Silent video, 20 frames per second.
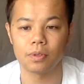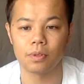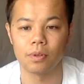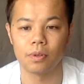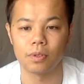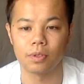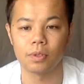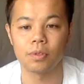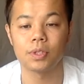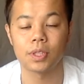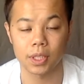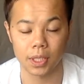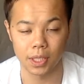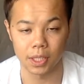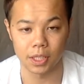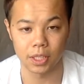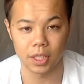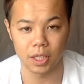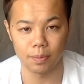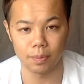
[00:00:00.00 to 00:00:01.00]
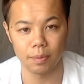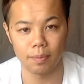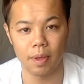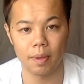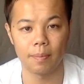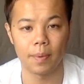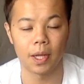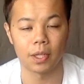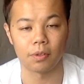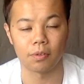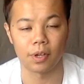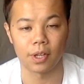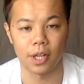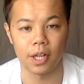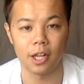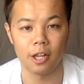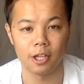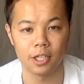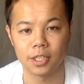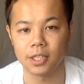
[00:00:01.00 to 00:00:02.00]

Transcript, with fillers: の組織チームメンバーとかね